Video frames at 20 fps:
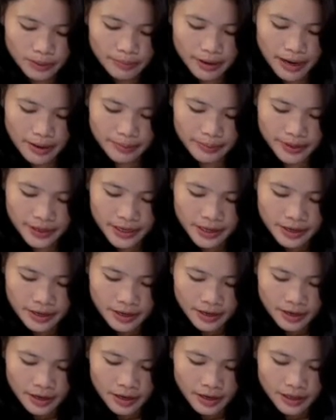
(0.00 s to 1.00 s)
ভাবে
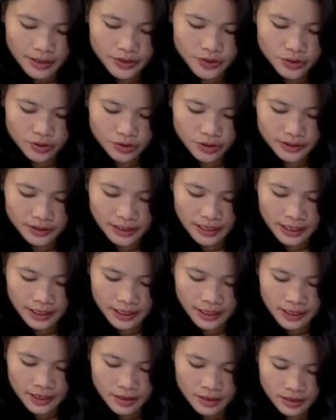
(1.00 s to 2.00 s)
এজন্য
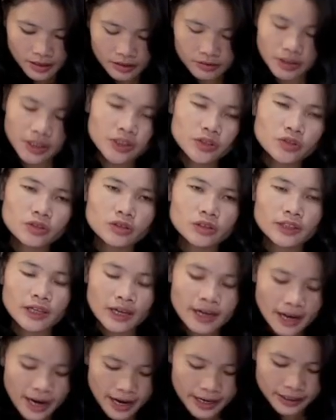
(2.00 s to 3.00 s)
তারা এজন্য
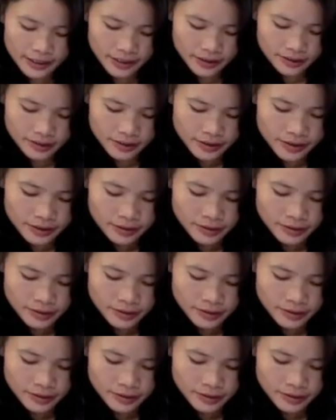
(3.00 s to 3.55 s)
তারা আর খেতে